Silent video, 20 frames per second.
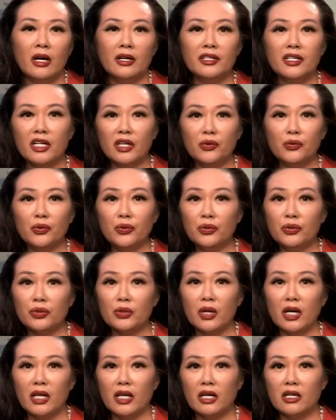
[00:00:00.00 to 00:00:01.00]
这个预
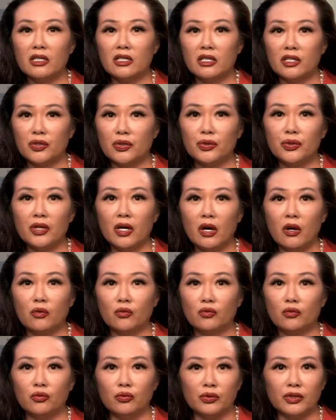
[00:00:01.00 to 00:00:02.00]
算呢只需要
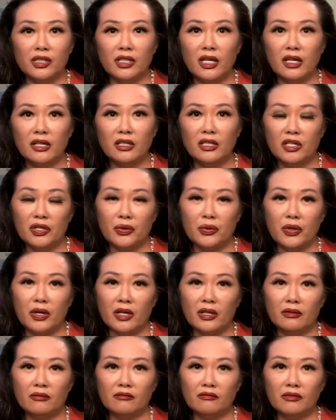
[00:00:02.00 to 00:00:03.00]
五千日
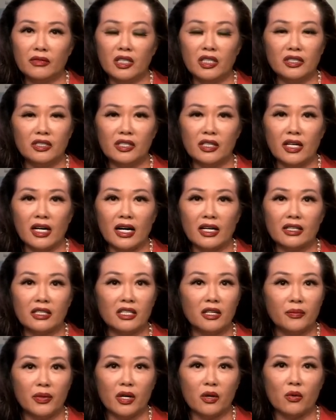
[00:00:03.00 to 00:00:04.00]
元，听起来
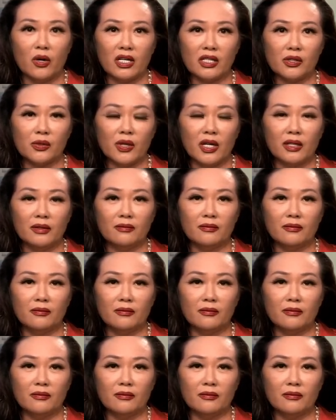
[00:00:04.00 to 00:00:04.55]
特别划算。